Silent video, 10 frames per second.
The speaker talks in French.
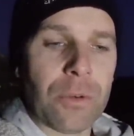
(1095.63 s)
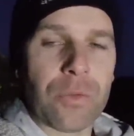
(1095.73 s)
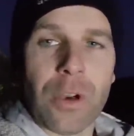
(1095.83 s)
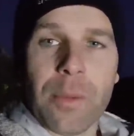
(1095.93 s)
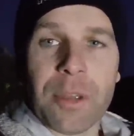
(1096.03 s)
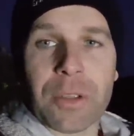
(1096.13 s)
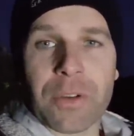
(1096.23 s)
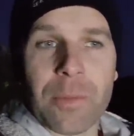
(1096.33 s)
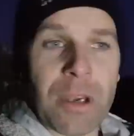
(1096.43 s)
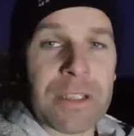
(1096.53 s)
Donc voilà, maintenant
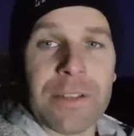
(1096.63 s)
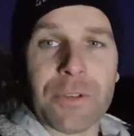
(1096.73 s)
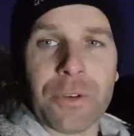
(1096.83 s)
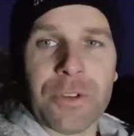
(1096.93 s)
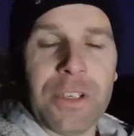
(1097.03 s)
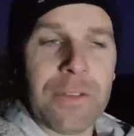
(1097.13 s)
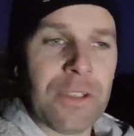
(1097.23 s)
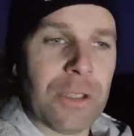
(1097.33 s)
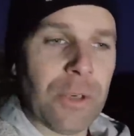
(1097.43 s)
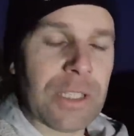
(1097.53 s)
c'est mardi et vendredi les
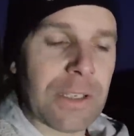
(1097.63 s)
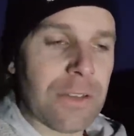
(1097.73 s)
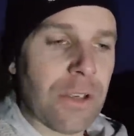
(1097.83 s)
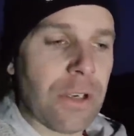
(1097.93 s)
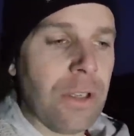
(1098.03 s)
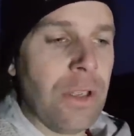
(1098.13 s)
vidéos à 13h.